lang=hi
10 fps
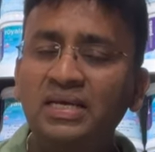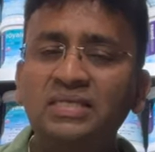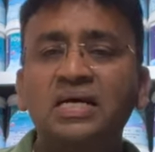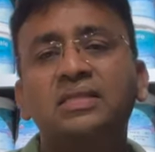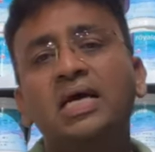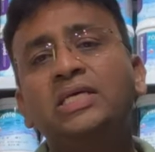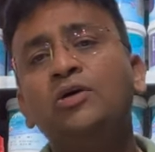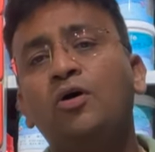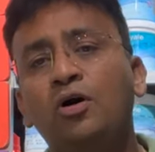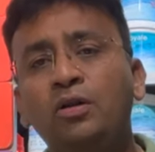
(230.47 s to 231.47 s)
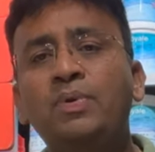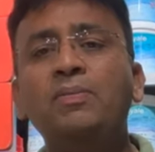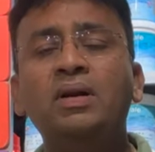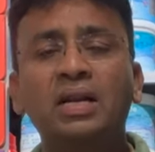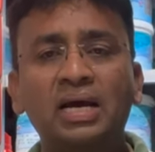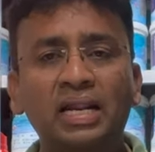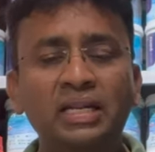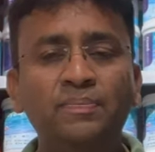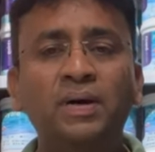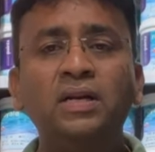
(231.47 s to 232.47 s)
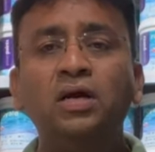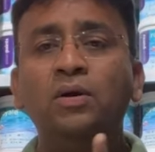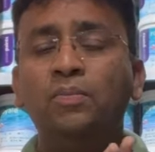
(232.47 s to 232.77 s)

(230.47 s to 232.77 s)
यह जाता है कि ऑयल प्राइमर लगाने पर